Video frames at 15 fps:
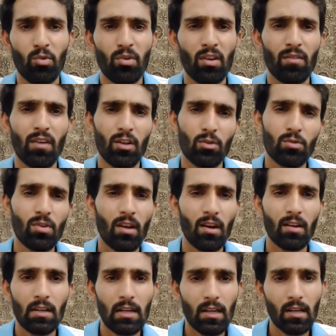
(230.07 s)
क्योंकि वहाँ तो
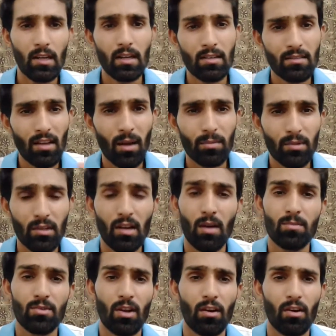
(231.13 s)
सारा क्लिक के हिसाब से
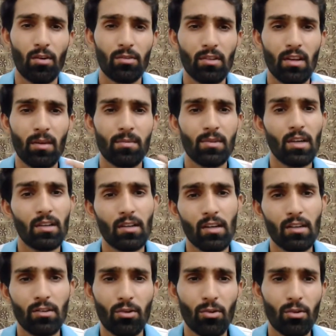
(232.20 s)
काम चल रहा होता है अब ये
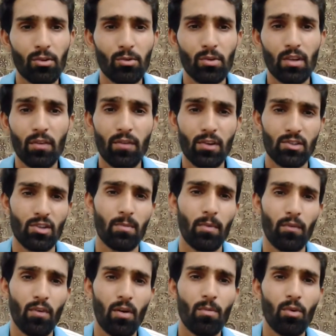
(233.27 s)
क्लिक करोगे तो ये फंक्शन
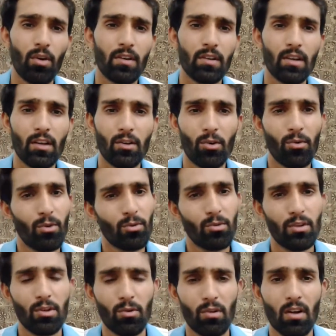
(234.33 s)
परफॉर्म होगा ये करोगे
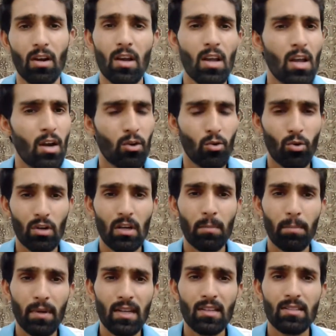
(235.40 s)
तो ये होगा टोटली
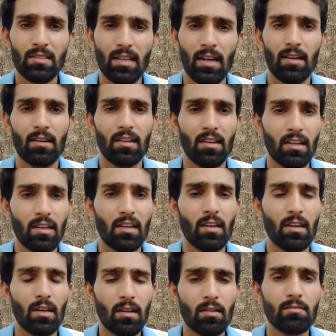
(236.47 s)
प्री सेट यानी
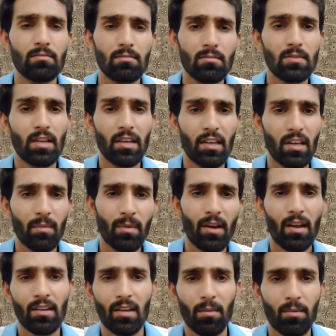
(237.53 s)
कि एरिया में
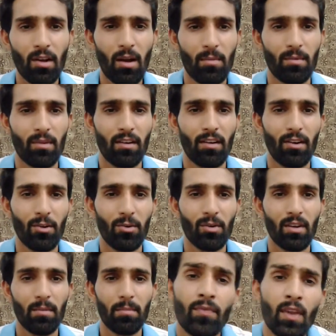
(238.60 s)
रह के आप काम कर रहे
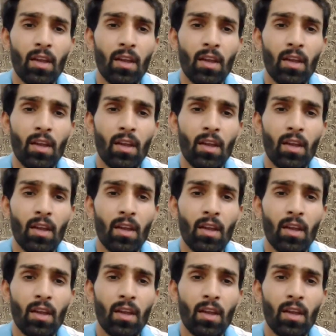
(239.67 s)
होगे